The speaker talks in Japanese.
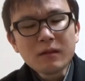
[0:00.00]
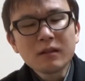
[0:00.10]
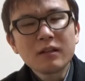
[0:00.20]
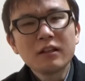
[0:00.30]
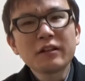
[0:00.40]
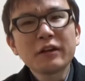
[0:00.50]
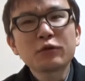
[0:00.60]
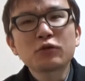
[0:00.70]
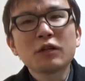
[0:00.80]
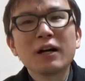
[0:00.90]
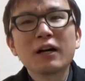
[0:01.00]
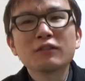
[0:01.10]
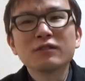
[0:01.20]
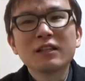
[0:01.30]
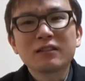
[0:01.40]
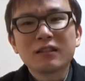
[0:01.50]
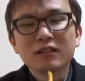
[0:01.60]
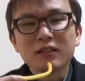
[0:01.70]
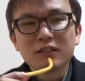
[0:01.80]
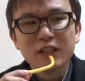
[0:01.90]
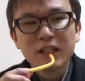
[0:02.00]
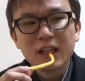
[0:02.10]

言いたいことはわかるなって感じですね